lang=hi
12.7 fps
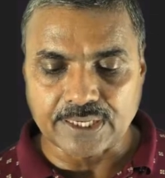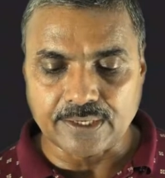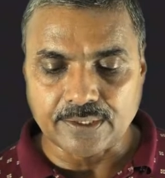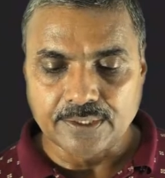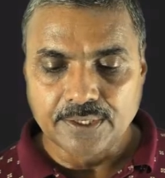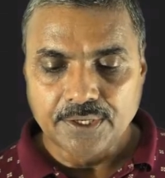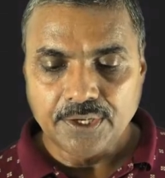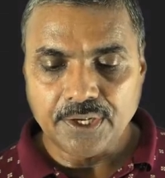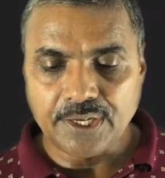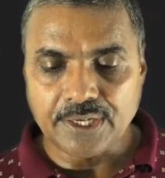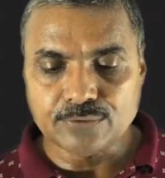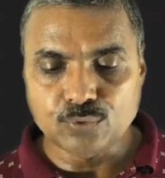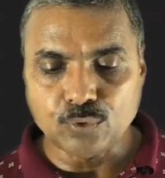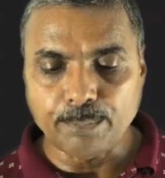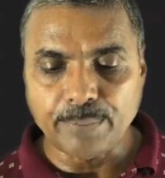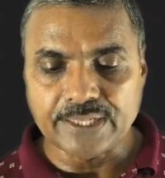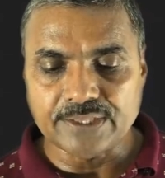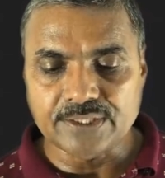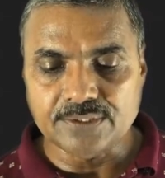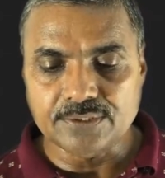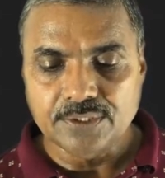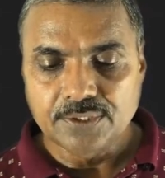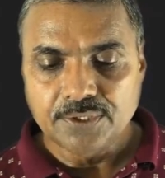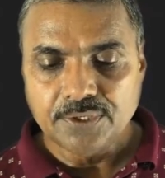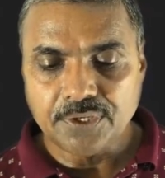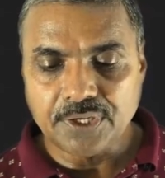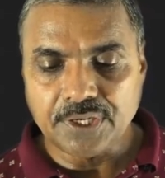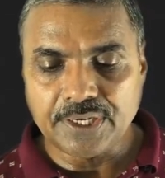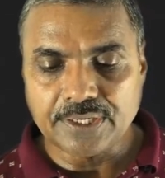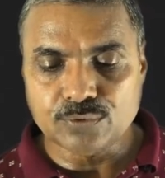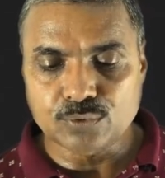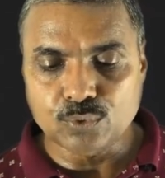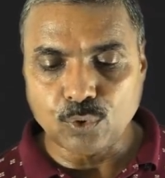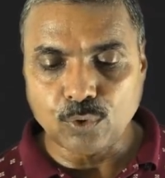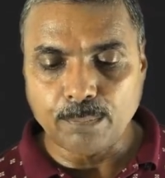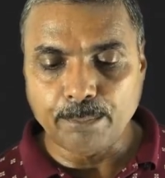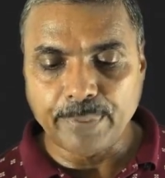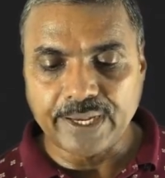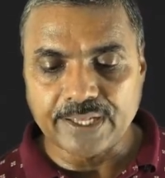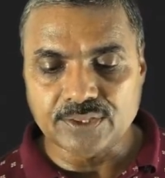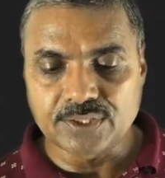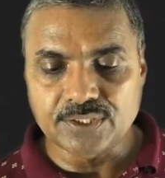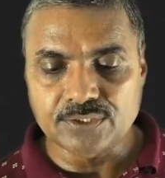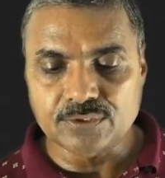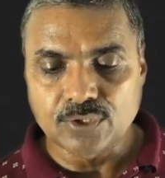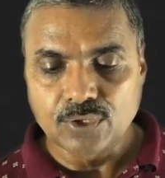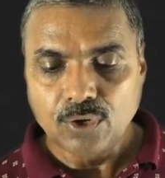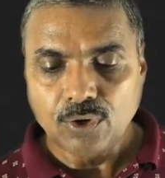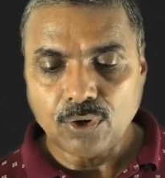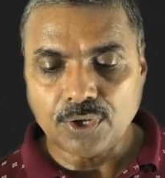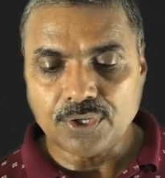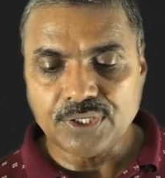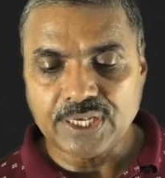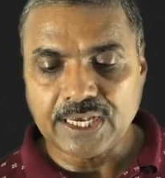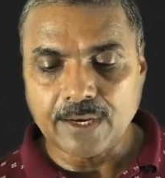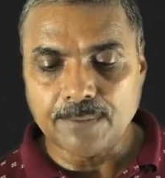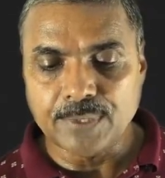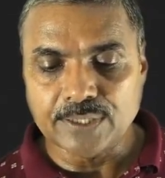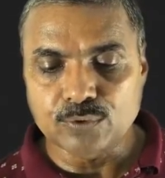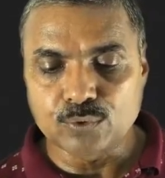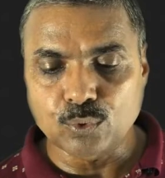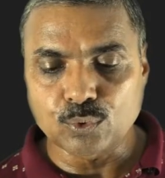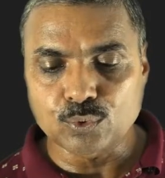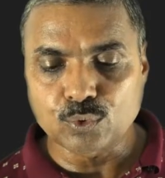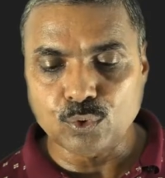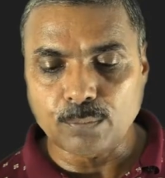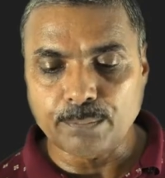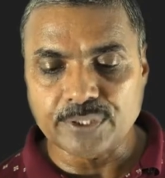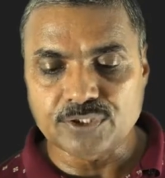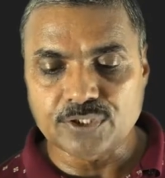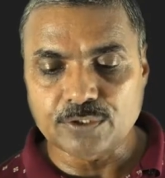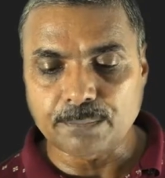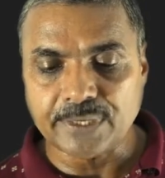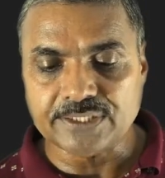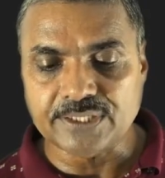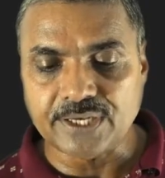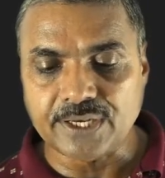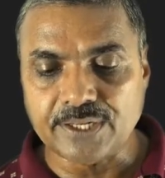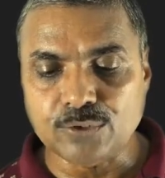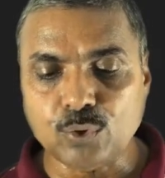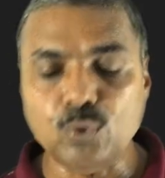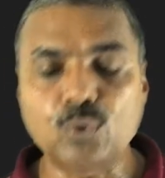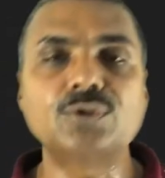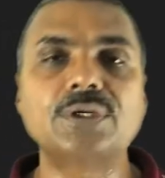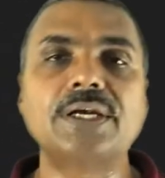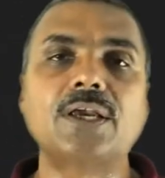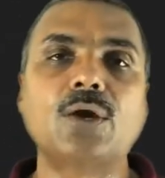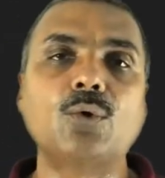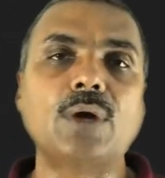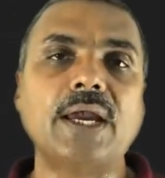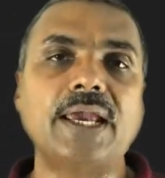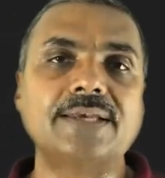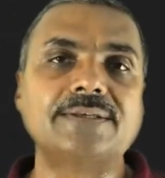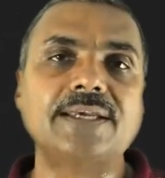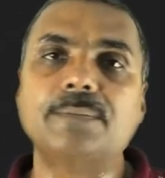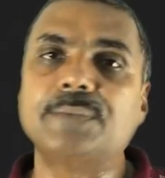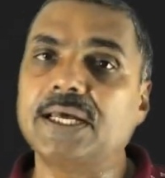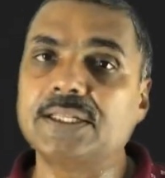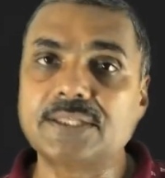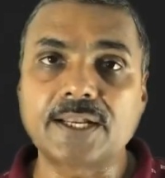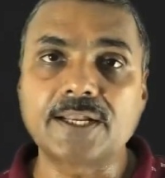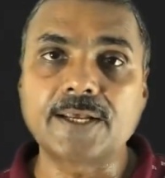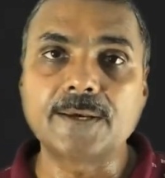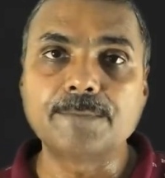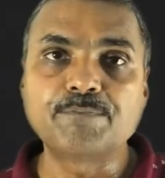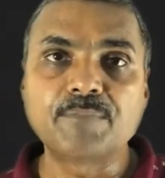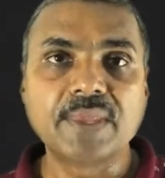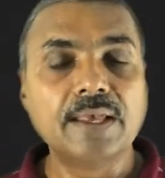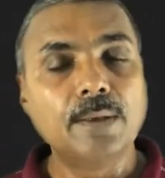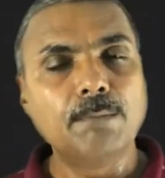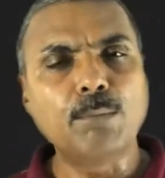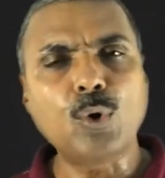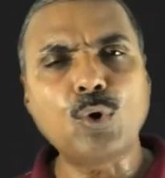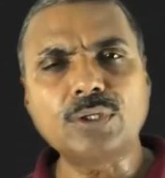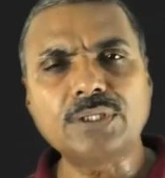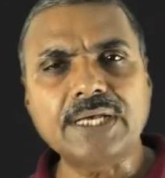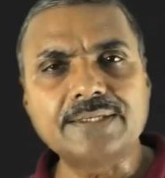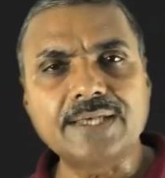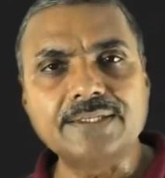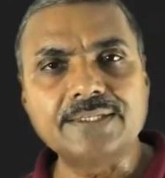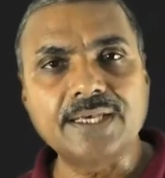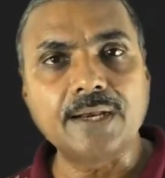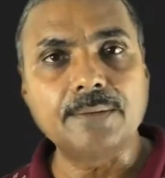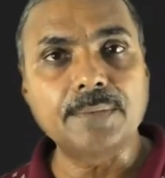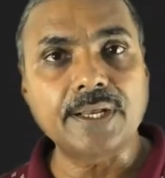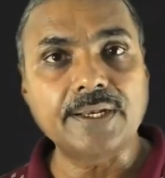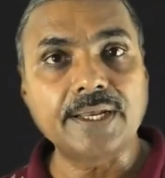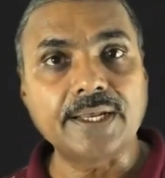ना 135 135 और ये है आपका 225 बस इन दोनों संख्याओं का एस ज्ञात करना है बहुत आसान से काम करना